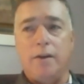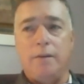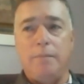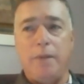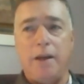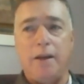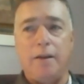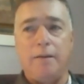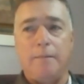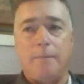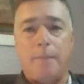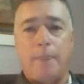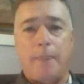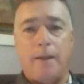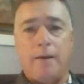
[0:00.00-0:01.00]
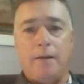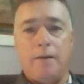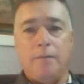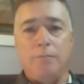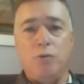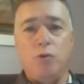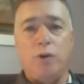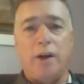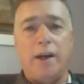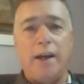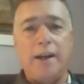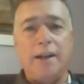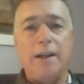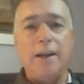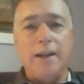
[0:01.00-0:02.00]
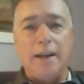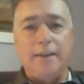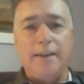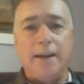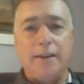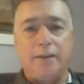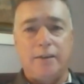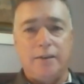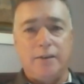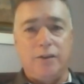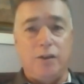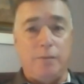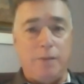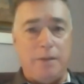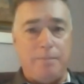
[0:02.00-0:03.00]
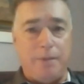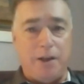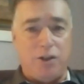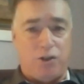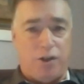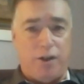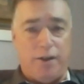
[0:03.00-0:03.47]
mais pour régler la dette de mes péchés.